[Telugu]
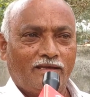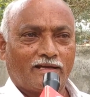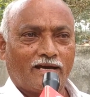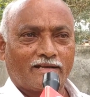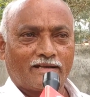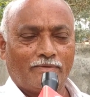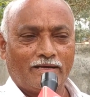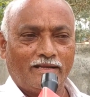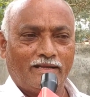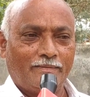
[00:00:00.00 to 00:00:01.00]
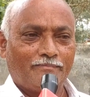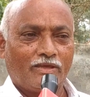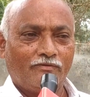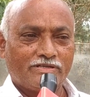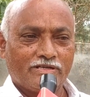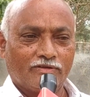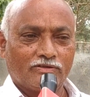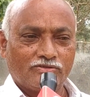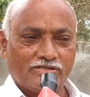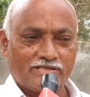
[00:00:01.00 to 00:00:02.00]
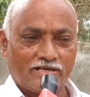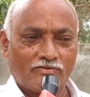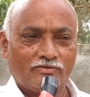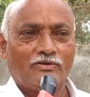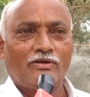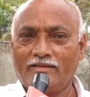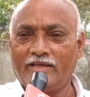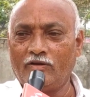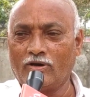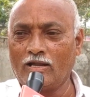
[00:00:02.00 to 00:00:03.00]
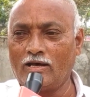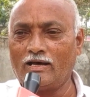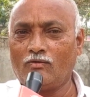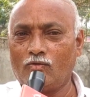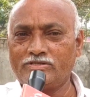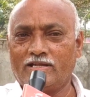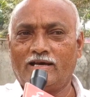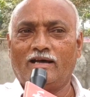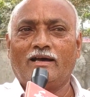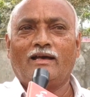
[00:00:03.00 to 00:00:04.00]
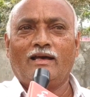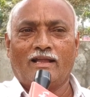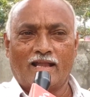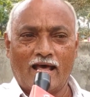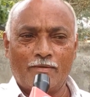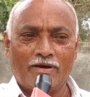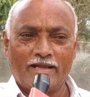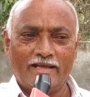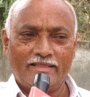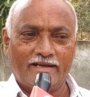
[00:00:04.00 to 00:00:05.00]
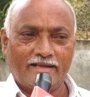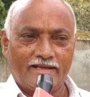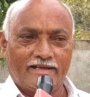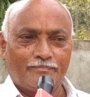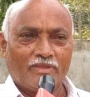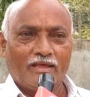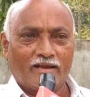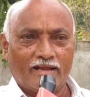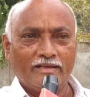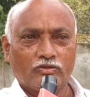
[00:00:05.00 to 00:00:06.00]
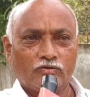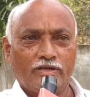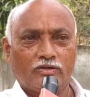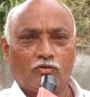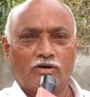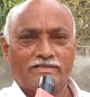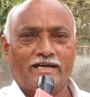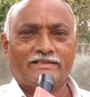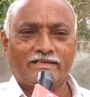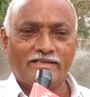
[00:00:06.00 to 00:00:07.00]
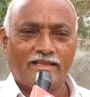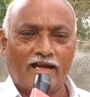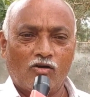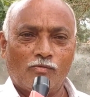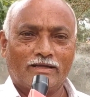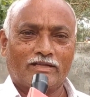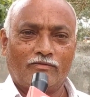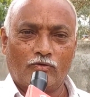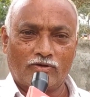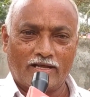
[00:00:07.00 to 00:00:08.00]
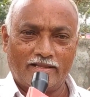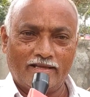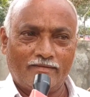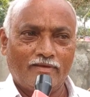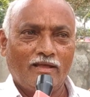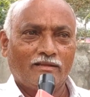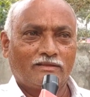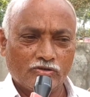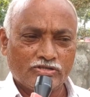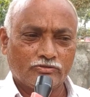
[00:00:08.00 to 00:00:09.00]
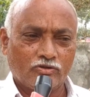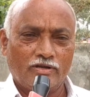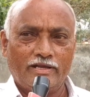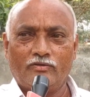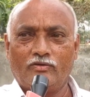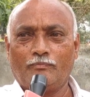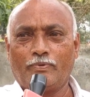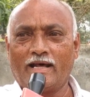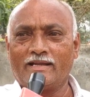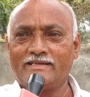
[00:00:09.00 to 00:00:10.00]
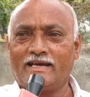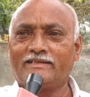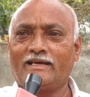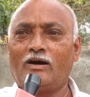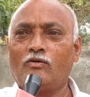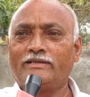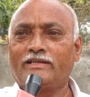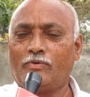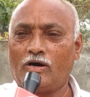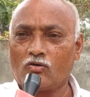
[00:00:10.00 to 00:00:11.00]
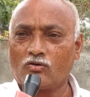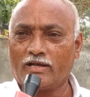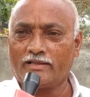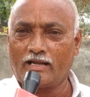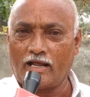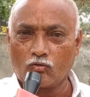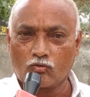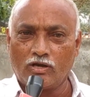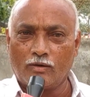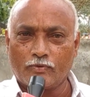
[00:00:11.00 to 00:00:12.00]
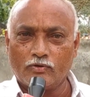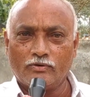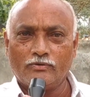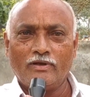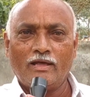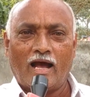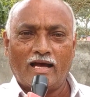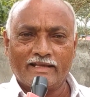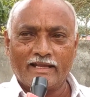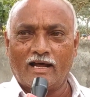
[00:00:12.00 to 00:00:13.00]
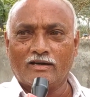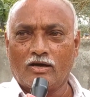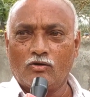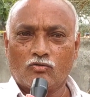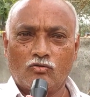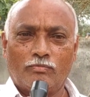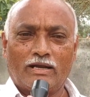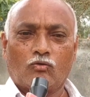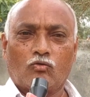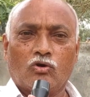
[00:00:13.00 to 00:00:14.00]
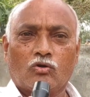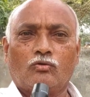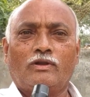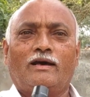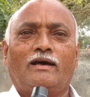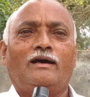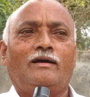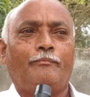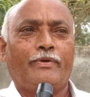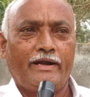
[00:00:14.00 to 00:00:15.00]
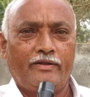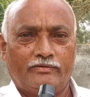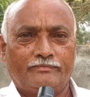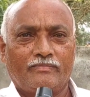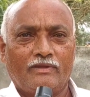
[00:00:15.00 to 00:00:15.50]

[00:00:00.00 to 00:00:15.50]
ఈ కార్యక్రమాన్ని విజయవంతం చేశారు దీనివల్ల వచ్చిన లాభాలు ఏంటంటే రైతుకు ఏదో ఒక జాతికి చెందిన ఆవు మాత్రమే ఉంటుంది భవిష్యత్తులో నేను పలాని జాతి ఆవు అయితే బాగుంటుంది అని అనుకున్నప్పుడు అదే నాటు ఆవుకు మనం కోరుకున్న బ్రీడ్ను